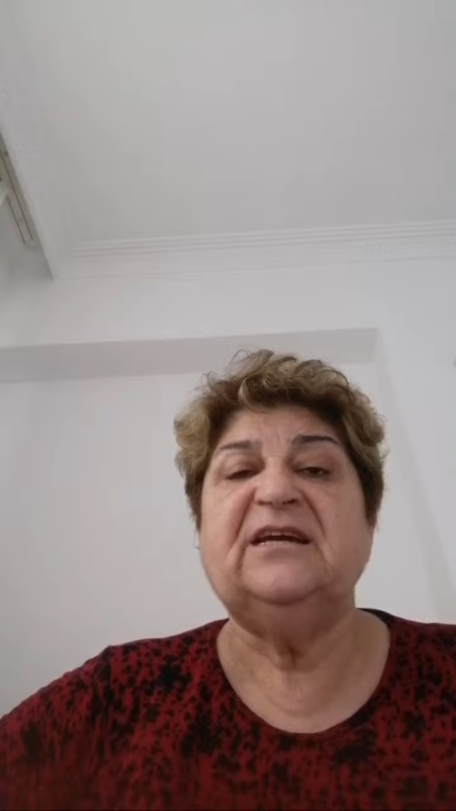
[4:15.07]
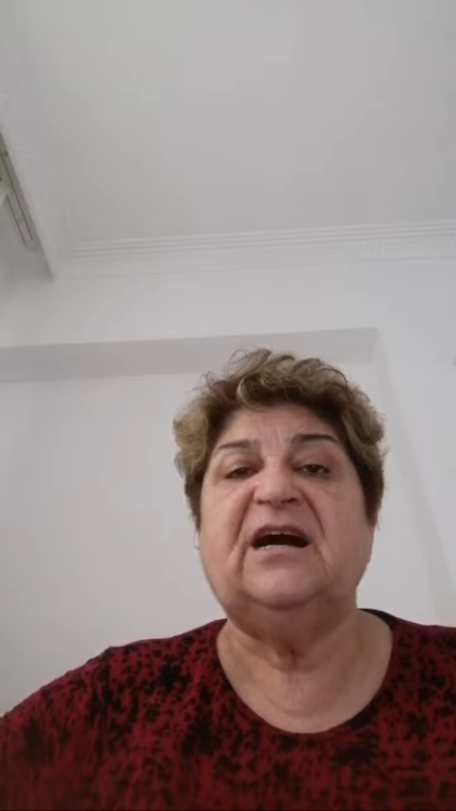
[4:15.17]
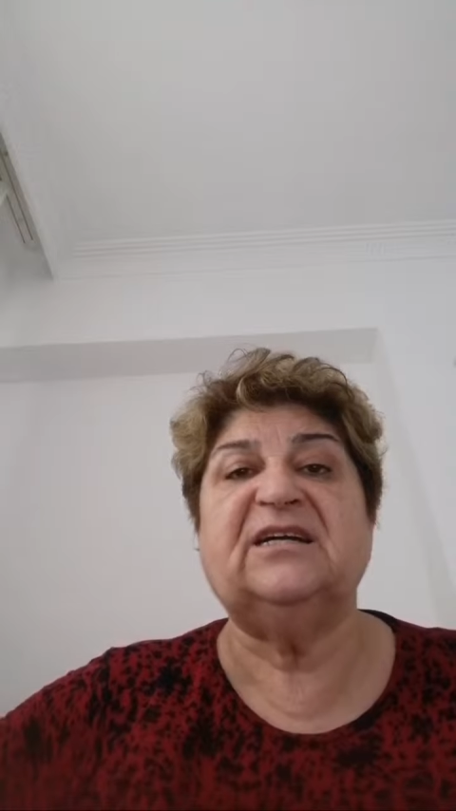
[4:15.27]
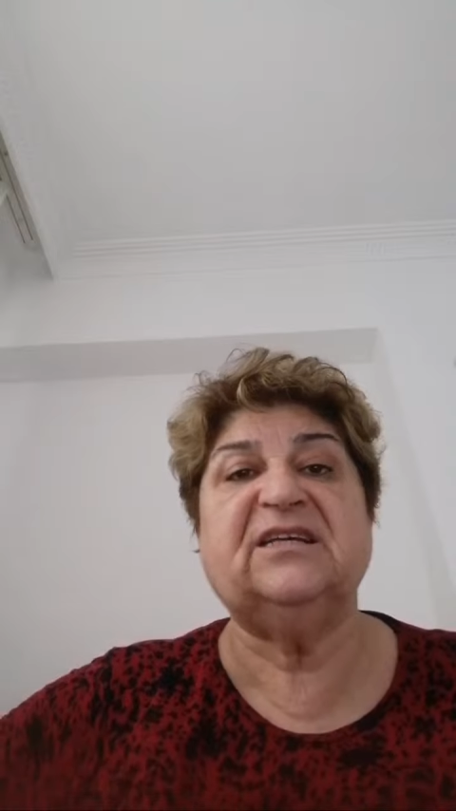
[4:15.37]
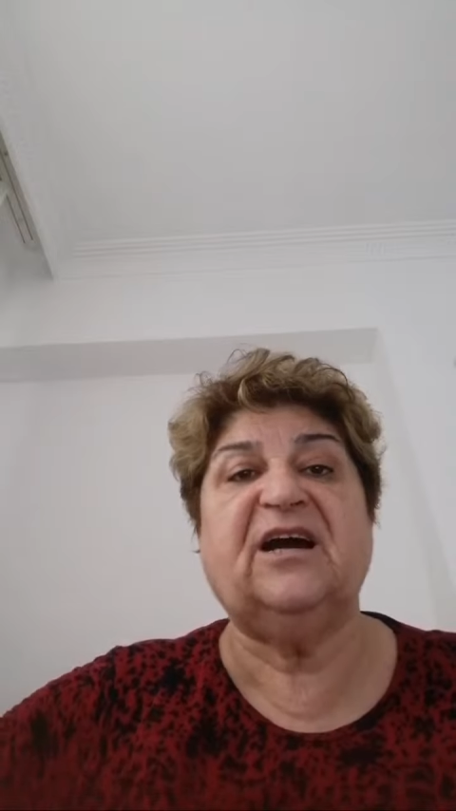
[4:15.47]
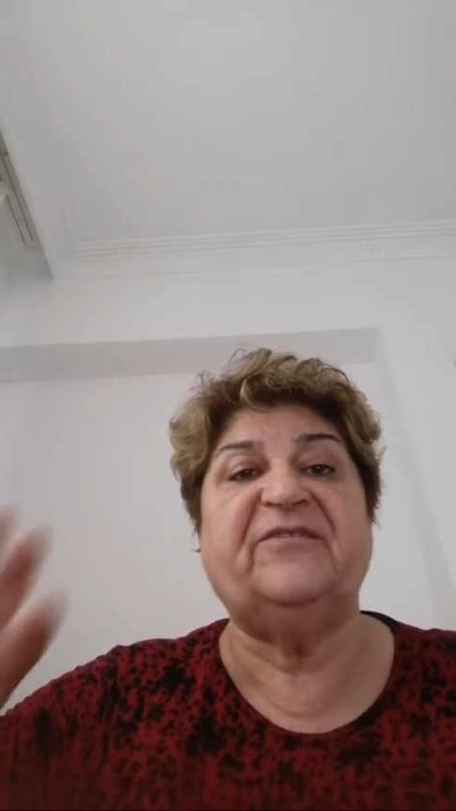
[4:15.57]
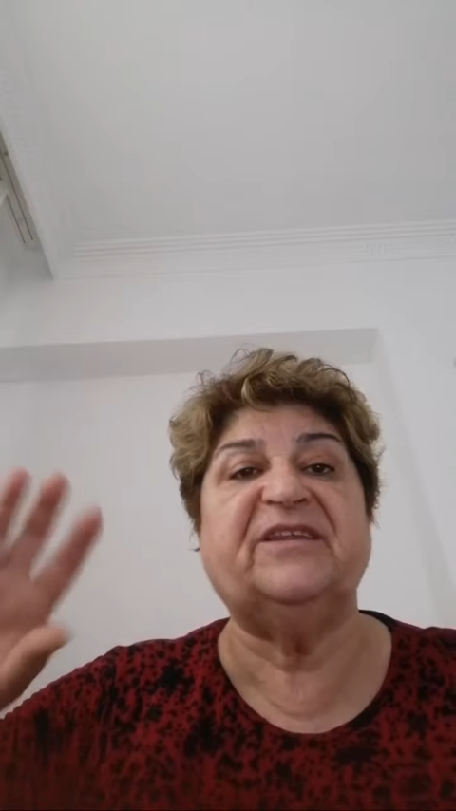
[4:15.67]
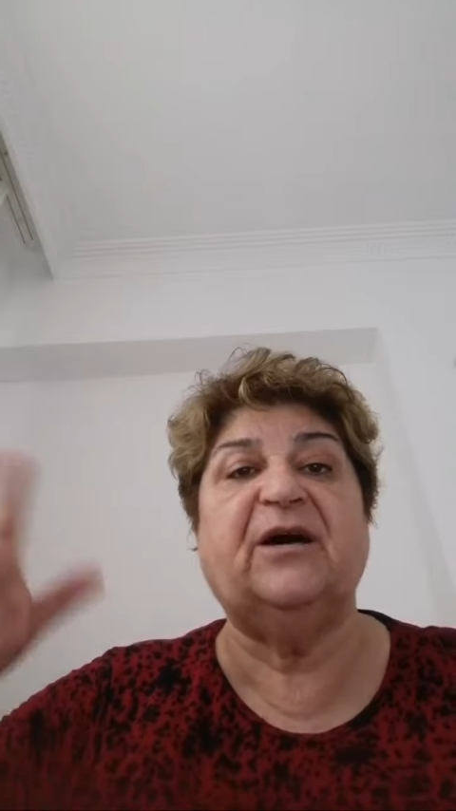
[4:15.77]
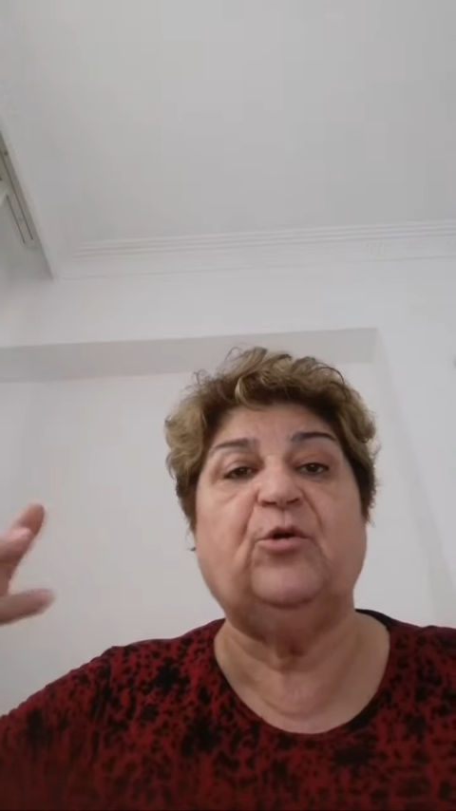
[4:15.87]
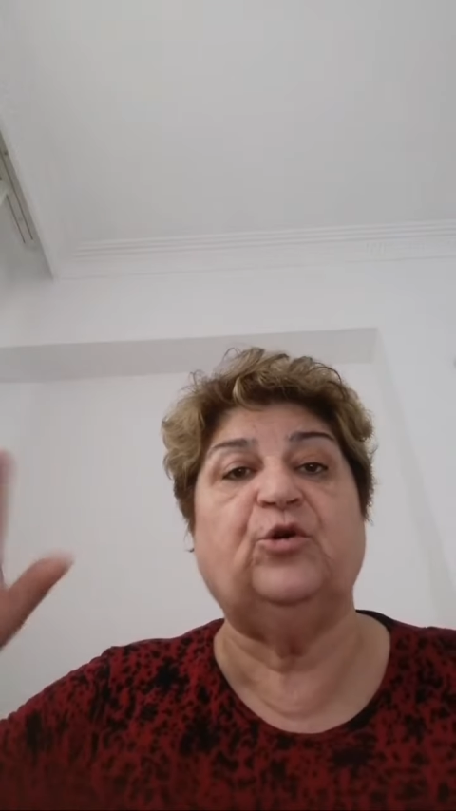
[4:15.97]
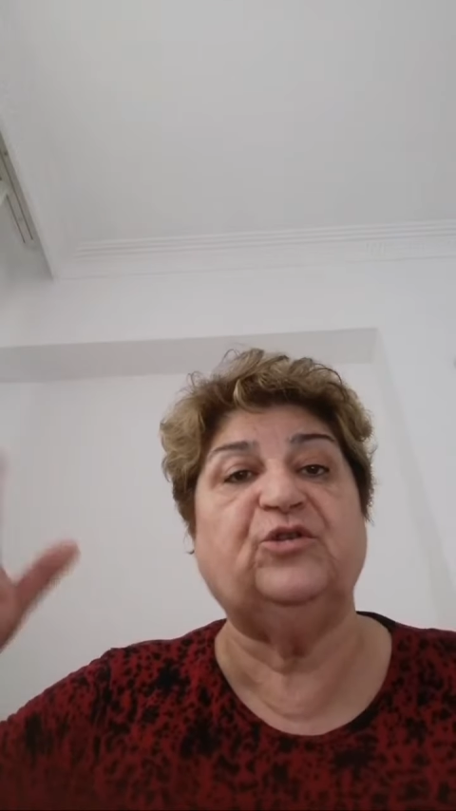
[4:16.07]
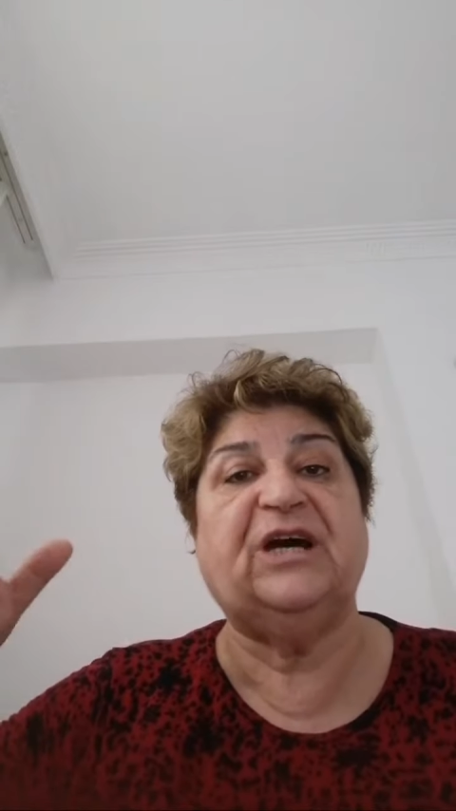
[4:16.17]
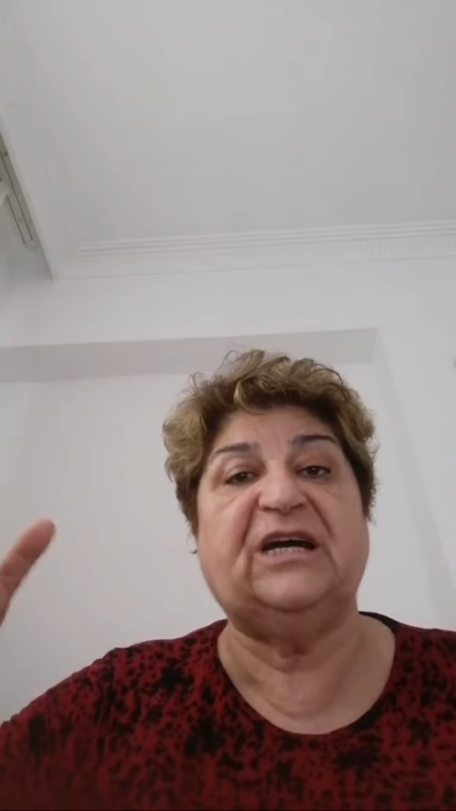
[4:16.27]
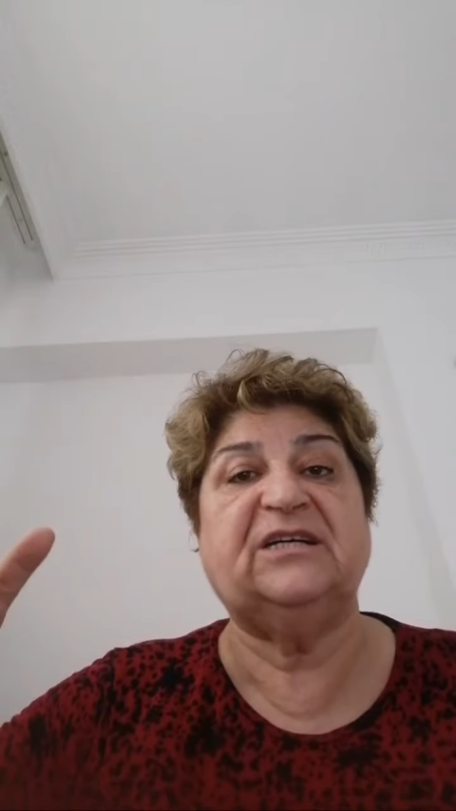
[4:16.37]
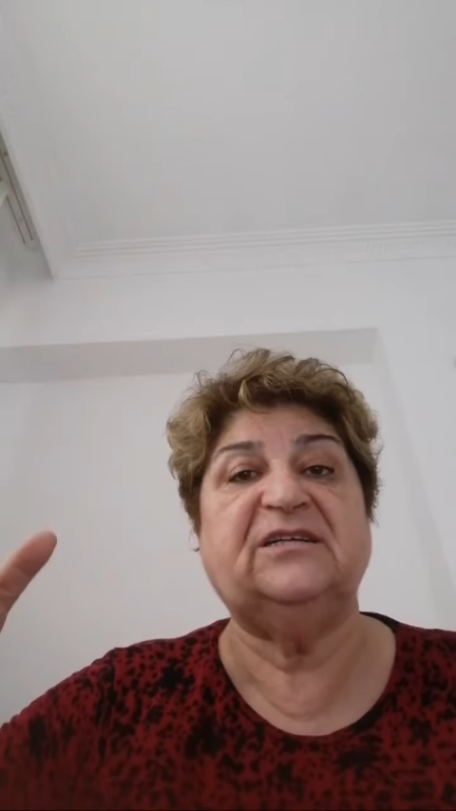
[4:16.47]
Artık kafadan
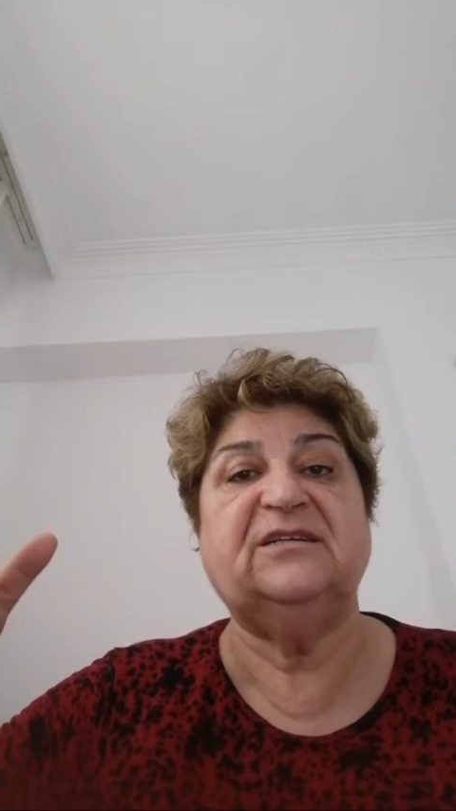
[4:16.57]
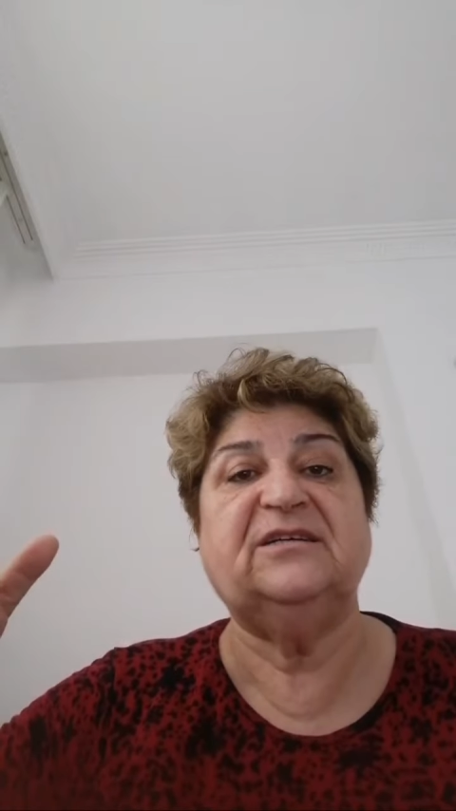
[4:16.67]
kontak.